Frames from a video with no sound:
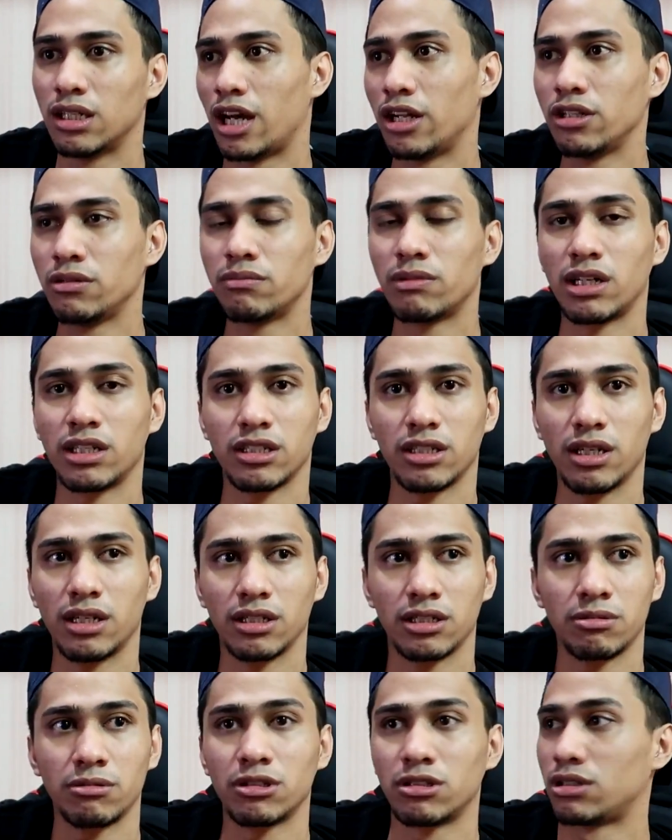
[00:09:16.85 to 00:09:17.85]
Ano yung mga
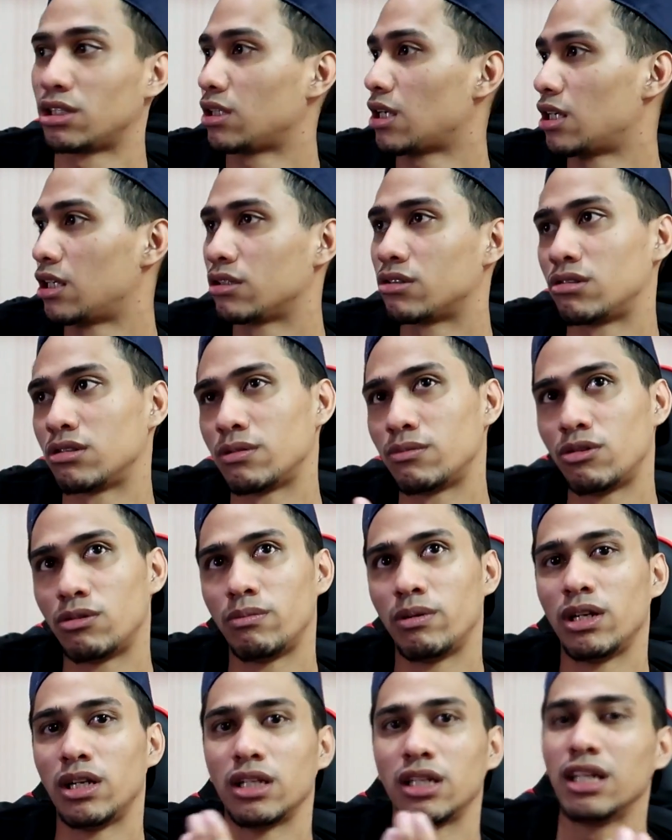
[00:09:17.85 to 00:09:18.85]
experience, naglalaro ka ng
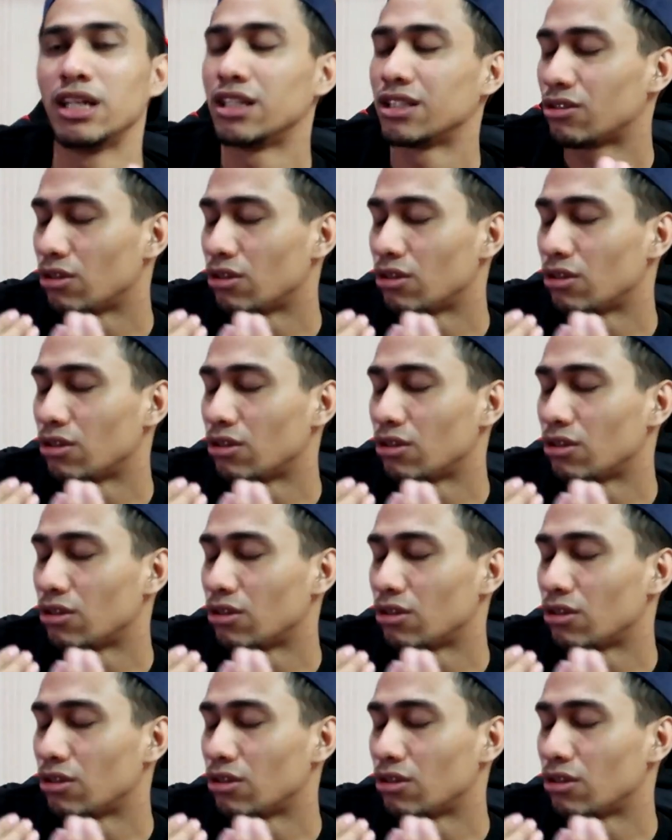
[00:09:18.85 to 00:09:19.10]
mobile, I